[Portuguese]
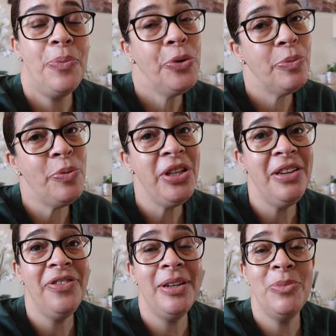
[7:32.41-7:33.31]
porque
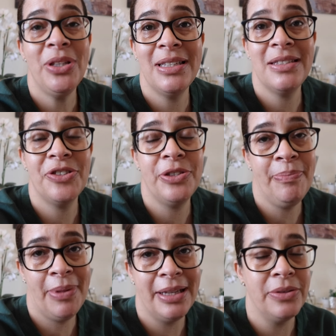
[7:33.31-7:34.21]
podia haver mudanças de
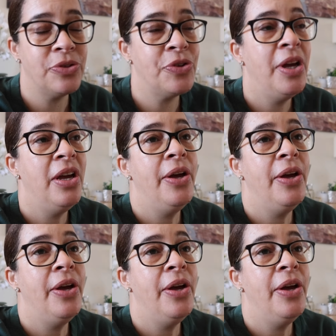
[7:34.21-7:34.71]
planos.